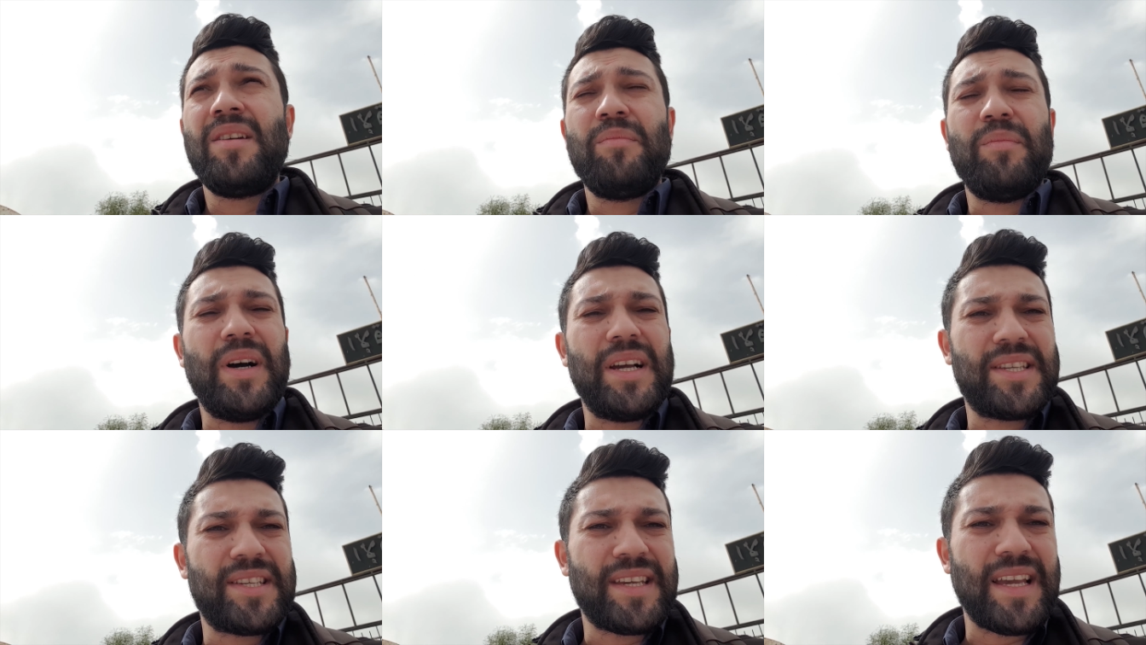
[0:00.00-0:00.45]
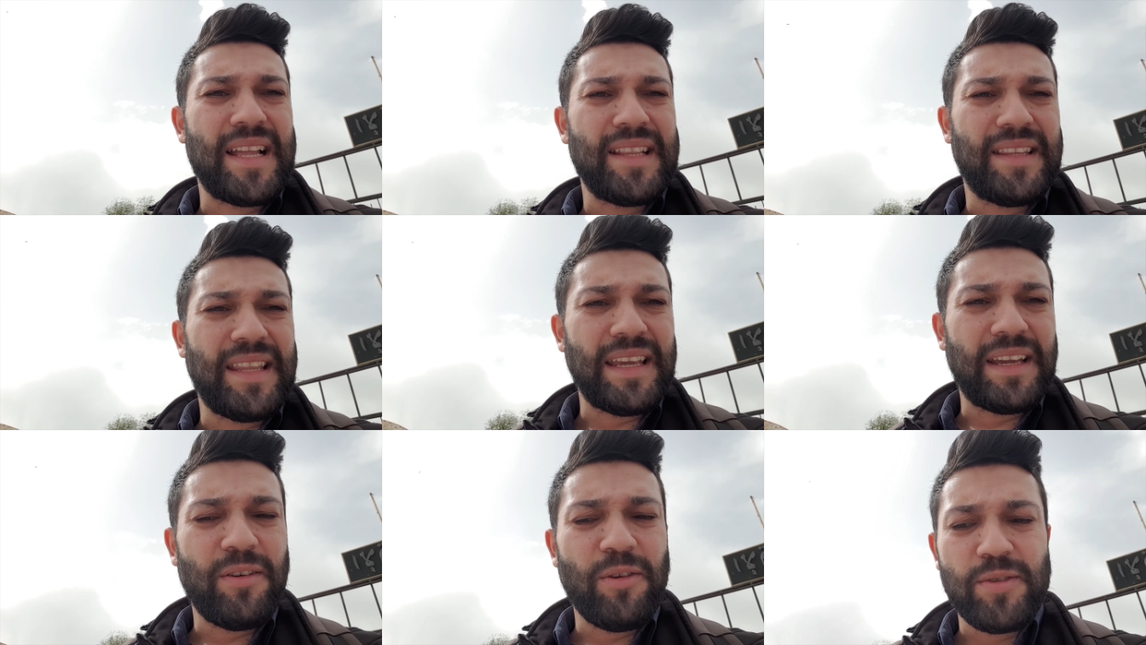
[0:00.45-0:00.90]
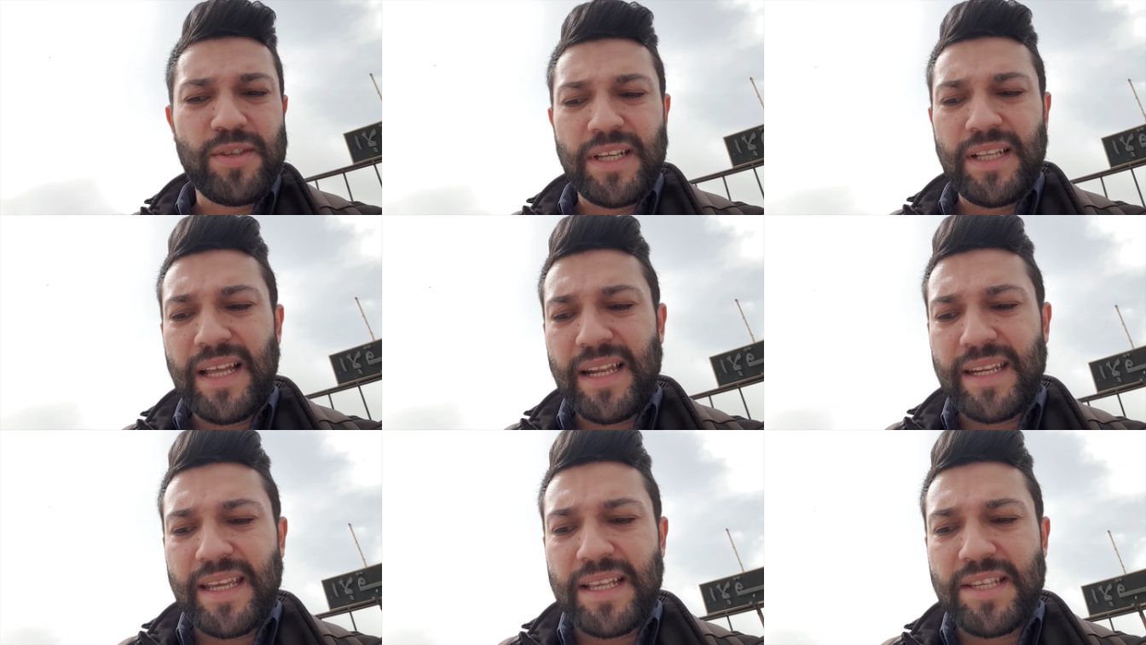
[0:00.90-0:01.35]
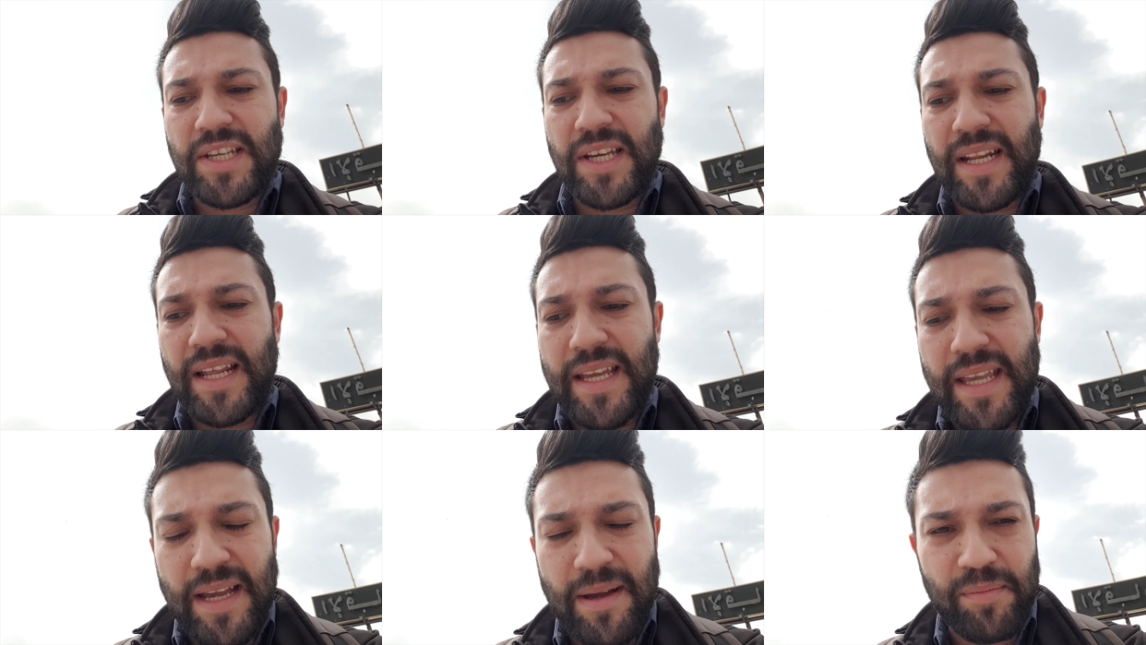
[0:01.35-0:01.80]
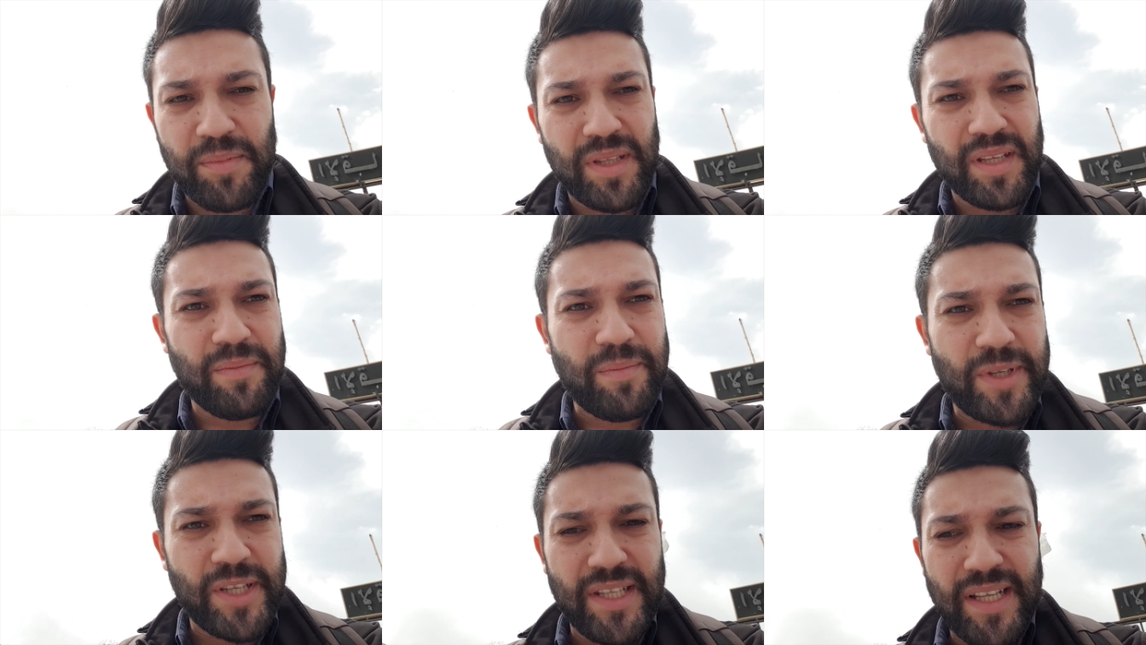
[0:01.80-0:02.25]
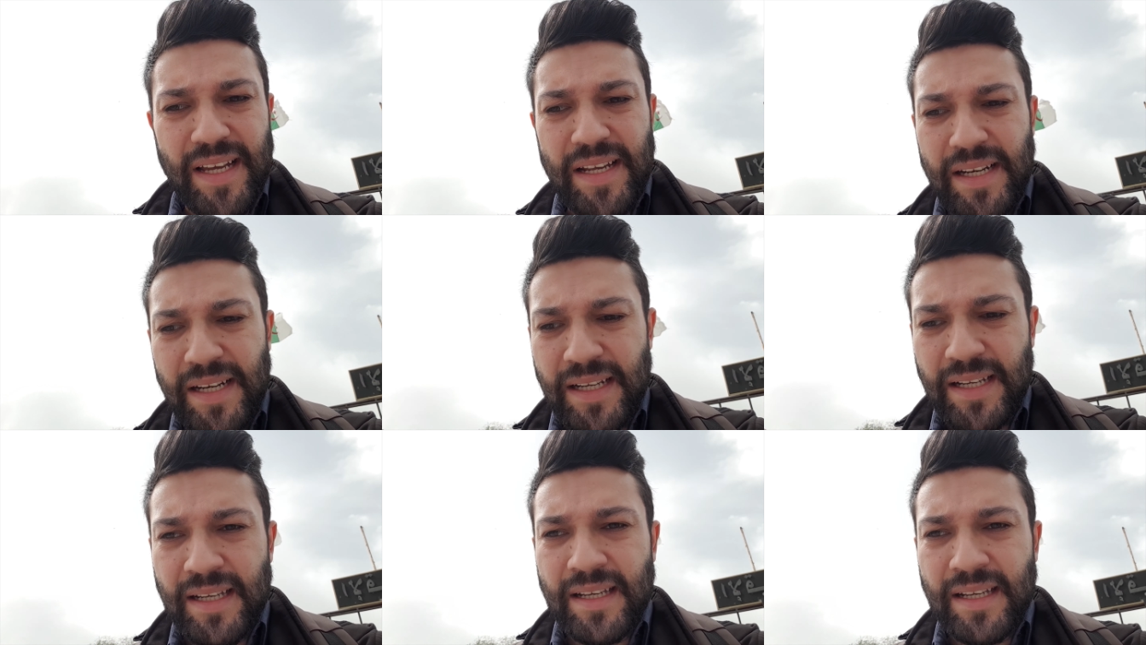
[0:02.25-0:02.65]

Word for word: Başkentteki hocalar geçen ay yaptırmışlar.